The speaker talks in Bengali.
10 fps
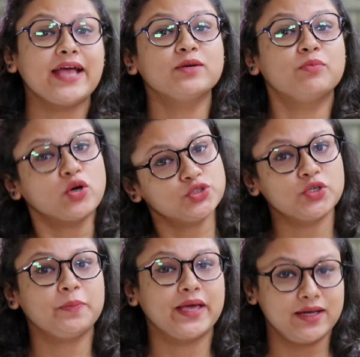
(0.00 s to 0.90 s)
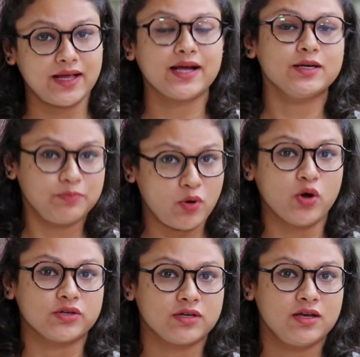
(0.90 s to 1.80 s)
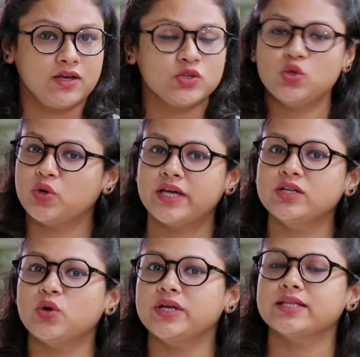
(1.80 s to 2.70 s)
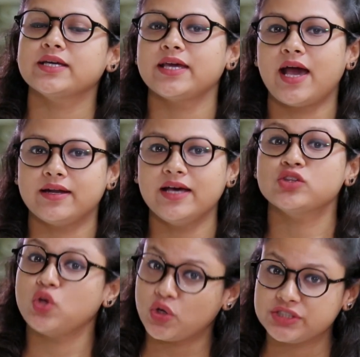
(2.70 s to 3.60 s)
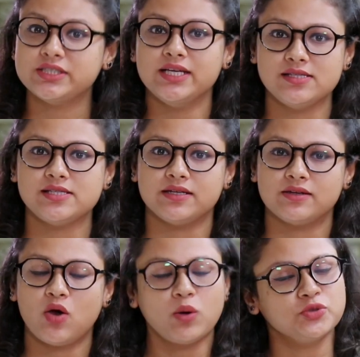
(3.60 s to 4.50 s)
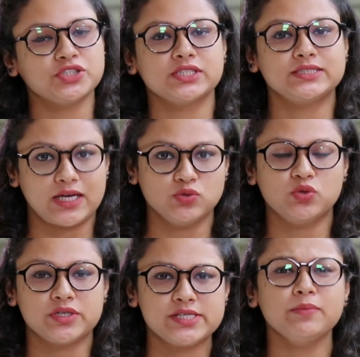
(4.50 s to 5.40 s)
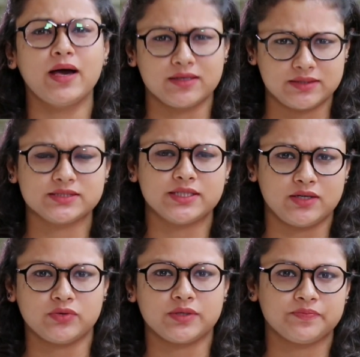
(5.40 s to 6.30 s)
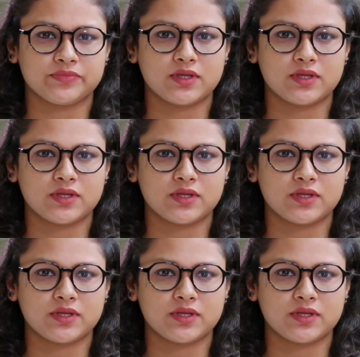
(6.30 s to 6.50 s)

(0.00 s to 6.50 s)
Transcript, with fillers: এক বছর ফেলে রাখার পর দক্ষিণ কোরিয়া থেকে আনা দশটি ইঞ্জিন অবশেষে চালু করেছে বাংলাদেশ রেলওয়ে